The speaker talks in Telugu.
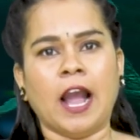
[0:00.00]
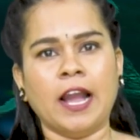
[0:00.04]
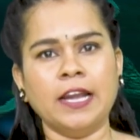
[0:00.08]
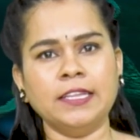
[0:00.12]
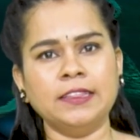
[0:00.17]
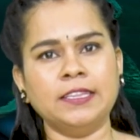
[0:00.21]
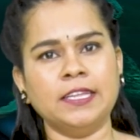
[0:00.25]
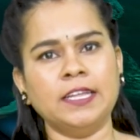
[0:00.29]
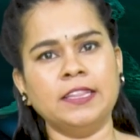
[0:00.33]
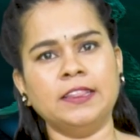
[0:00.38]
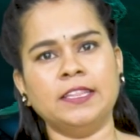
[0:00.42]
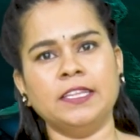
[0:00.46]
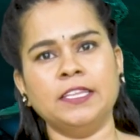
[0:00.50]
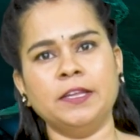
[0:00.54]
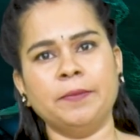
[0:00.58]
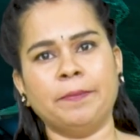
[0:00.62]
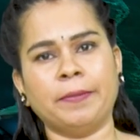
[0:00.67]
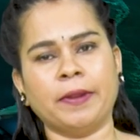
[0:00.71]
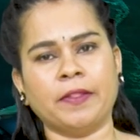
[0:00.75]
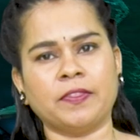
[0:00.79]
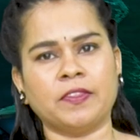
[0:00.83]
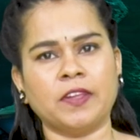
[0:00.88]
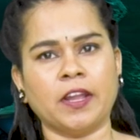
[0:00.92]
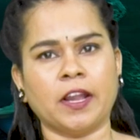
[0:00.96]
అయితే దీని
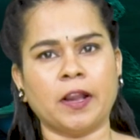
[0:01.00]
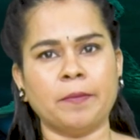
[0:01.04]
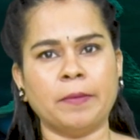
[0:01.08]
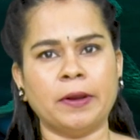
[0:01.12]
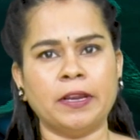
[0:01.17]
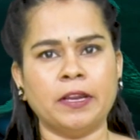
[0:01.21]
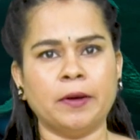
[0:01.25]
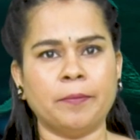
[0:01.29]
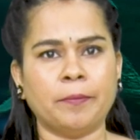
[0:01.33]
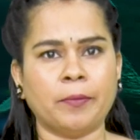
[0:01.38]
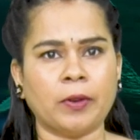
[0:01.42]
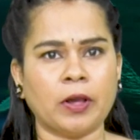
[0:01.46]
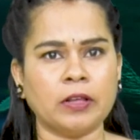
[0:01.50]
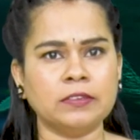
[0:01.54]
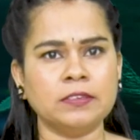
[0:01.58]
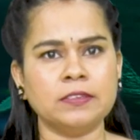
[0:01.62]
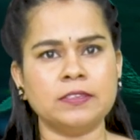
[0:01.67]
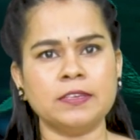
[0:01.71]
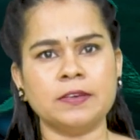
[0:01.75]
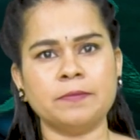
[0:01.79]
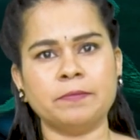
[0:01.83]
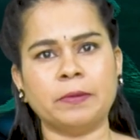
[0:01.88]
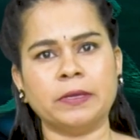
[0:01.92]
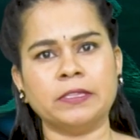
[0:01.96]
ప్రత్యేకమైన
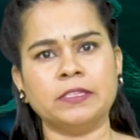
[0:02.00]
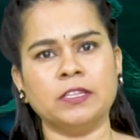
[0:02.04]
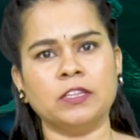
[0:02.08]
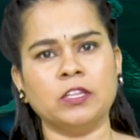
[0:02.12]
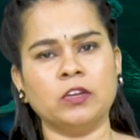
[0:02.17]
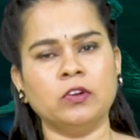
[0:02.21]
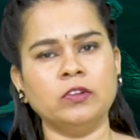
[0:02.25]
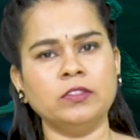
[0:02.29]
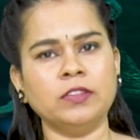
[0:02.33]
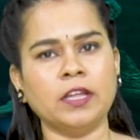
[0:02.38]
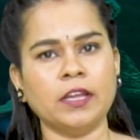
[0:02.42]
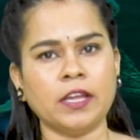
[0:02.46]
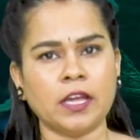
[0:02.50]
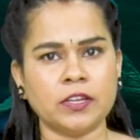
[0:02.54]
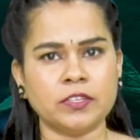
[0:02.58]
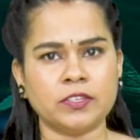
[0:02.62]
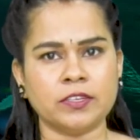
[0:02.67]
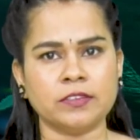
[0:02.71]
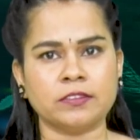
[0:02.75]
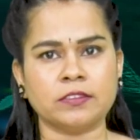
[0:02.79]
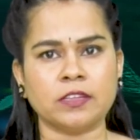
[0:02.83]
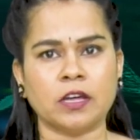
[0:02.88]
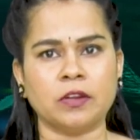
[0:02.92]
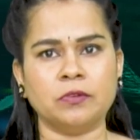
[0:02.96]
ప్రాసెసింగ్ పద్ధతిలో తయారు
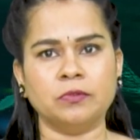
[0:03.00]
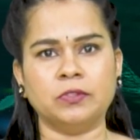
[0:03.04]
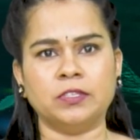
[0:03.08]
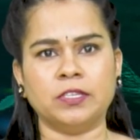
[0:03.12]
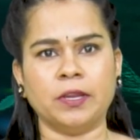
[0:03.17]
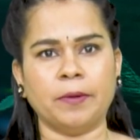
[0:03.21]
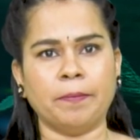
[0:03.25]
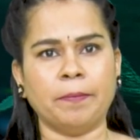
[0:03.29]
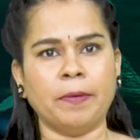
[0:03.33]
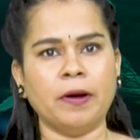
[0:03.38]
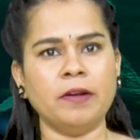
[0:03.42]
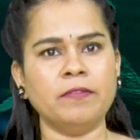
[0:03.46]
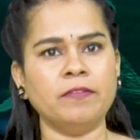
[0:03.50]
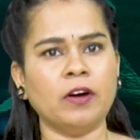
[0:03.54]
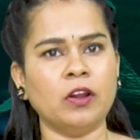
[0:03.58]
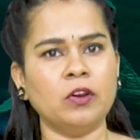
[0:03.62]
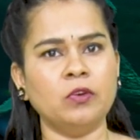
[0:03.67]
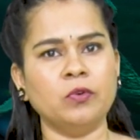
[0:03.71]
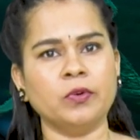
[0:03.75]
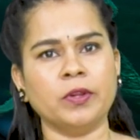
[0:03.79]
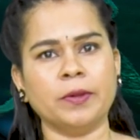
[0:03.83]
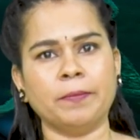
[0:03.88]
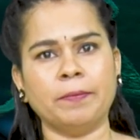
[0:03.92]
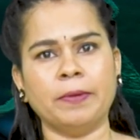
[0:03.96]
చేస్తారు జపాన్
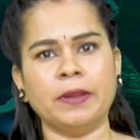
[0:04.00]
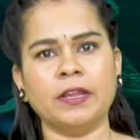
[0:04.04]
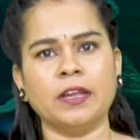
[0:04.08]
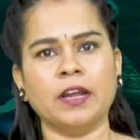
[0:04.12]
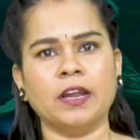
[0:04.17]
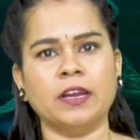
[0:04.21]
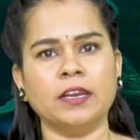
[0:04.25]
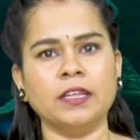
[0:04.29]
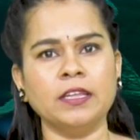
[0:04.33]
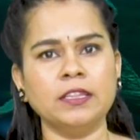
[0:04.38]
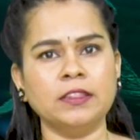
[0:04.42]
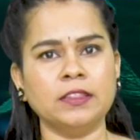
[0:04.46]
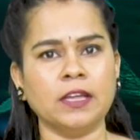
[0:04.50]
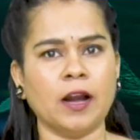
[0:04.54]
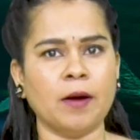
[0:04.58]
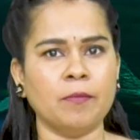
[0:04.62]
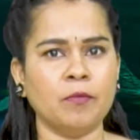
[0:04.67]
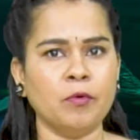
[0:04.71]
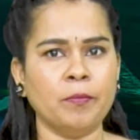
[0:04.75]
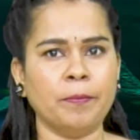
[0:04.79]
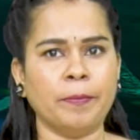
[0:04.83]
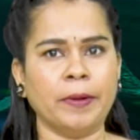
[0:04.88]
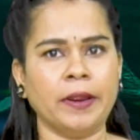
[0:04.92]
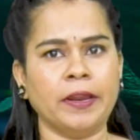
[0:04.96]
వాళ్ళు ఈ బియ్యాన్ని
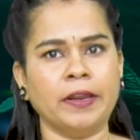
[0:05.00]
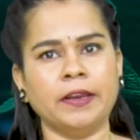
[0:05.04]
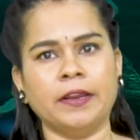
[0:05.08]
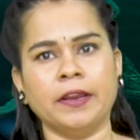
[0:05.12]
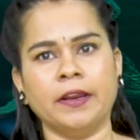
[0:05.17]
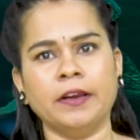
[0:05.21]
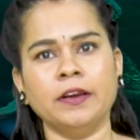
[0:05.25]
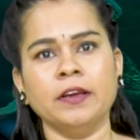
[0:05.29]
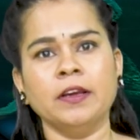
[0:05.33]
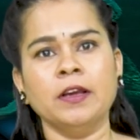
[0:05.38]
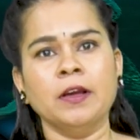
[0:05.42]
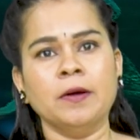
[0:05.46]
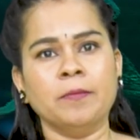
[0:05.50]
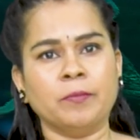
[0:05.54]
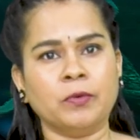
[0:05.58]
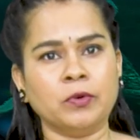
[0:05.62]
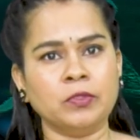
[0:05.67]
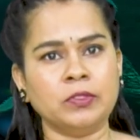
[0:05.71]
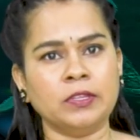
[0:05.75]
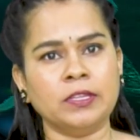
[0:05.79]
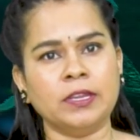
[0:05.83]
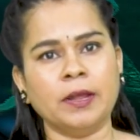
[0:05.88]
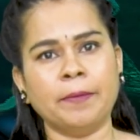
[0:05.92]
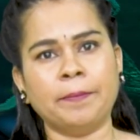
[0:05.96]
తాము పెయింటైన్
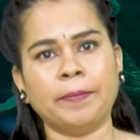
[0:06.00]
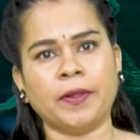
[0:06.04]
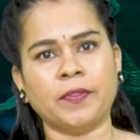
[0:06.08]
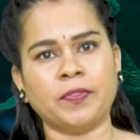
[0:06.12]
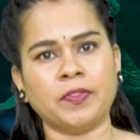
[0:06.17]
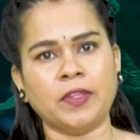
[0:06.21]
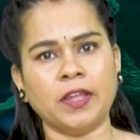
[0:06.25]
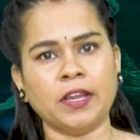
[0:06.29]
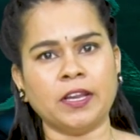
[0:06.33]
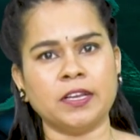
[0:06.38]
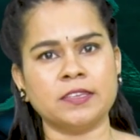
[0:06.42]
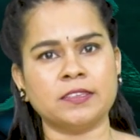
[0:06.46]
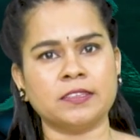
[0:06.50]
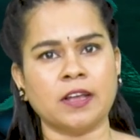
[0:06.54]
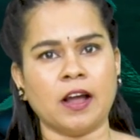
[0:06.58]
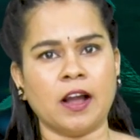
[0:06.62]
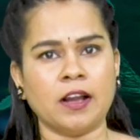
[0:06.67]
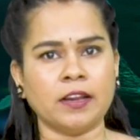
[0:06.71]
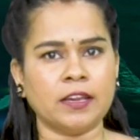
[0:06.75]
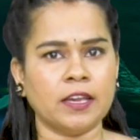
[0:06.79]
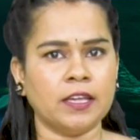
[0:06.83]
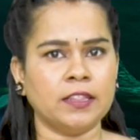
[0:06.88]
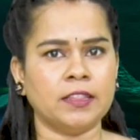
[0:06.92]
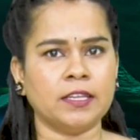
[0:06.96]
పొందిన ప్రత్యేక
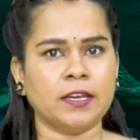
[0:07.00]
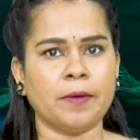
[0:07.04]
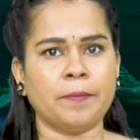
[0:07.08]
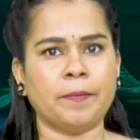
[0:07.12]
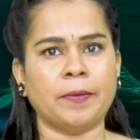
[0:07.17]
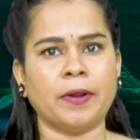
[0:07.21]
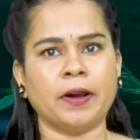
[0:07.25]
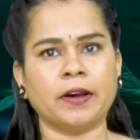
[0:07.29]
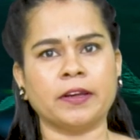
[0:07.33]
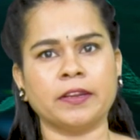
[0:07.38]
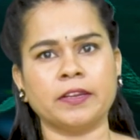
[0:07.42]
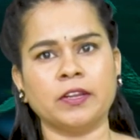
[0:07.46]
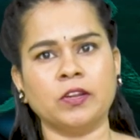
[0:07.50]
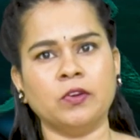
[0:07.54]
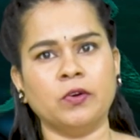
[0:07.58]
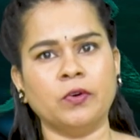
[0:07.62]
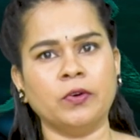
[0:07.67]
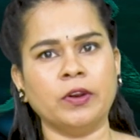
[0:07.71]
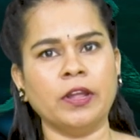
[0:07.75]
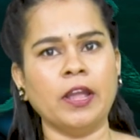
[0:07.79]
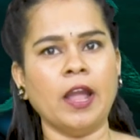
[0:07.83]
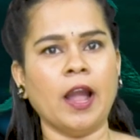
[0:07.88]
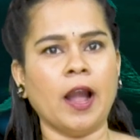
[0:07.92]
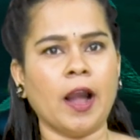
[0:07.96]
సాంకేతిక
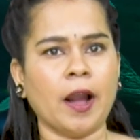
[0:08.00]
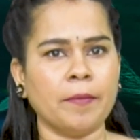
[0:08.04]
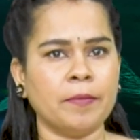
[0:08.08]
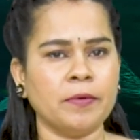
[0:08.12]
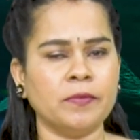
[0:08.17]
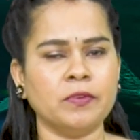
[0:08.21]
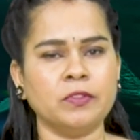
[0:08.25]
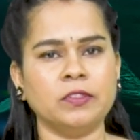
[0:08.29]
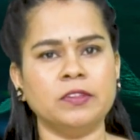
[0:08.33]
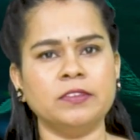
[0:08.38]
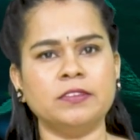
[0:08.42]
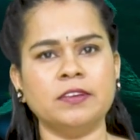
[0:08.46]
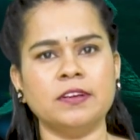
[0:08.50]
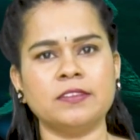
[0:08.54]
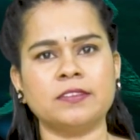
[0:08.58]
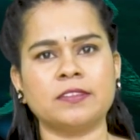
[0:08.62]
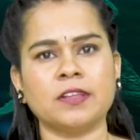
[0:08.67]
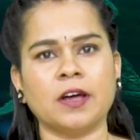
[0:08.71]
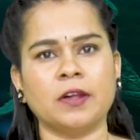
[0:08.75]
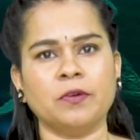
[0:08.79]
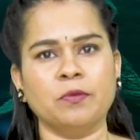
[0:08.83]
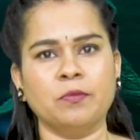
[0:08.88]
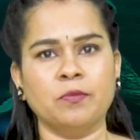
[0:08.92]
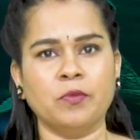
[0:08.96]
ప్రక్రియలోనే అభివృద్ధి
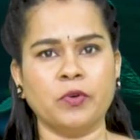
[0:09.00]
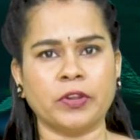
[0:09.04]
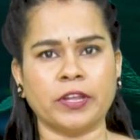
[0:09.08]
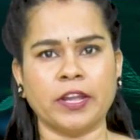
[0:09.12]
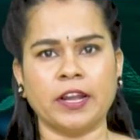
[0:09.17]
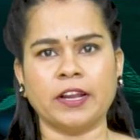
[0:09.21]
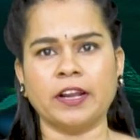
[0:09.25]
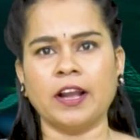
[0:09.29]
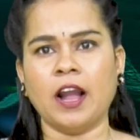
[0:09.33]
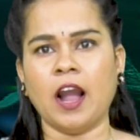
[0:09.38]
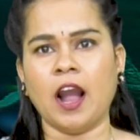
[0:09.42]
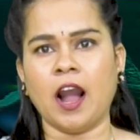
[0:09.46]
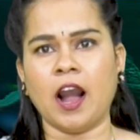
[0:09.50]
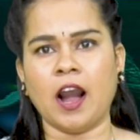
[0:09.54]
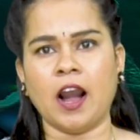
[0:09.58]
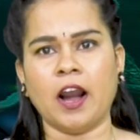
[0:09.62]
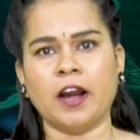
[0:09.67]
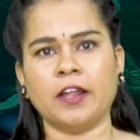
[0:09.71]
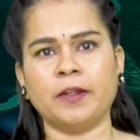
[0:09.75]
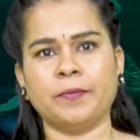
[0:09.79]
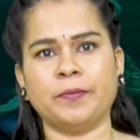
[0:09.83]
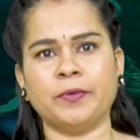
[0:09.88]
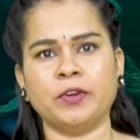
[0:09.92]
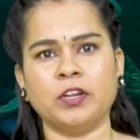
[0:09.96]
చేస్తారు ముఖ్యంగా
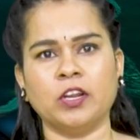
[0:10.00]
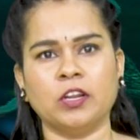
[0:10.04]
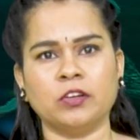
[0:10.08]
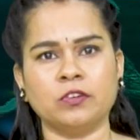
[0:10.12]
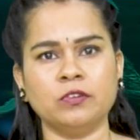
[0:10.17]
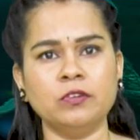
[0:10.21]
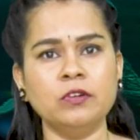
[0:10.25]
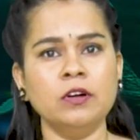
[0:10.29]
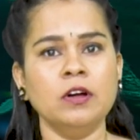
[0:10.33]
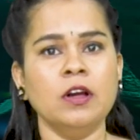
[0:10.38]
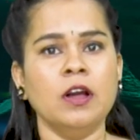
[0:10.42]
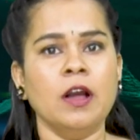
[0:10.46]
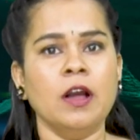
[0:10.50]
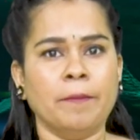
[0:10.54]
ఆహార ప్రియులకు